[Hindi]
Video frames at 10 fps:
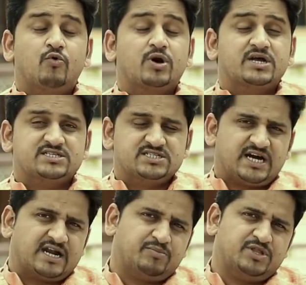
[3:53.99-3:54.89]
वो कैसे
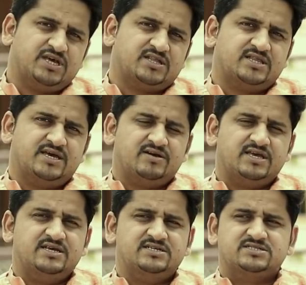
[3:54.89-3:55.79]
चार्ट में देखते हैं
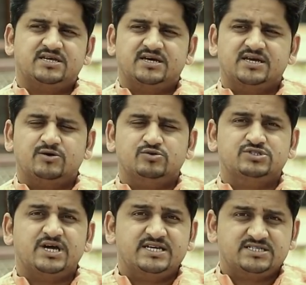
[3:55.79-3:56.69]
कि इस तरह की
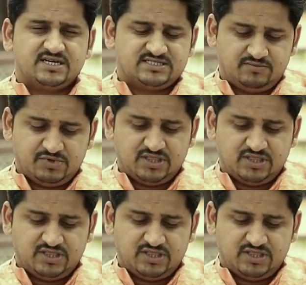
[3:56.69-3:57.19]
गुंजाइश कैसे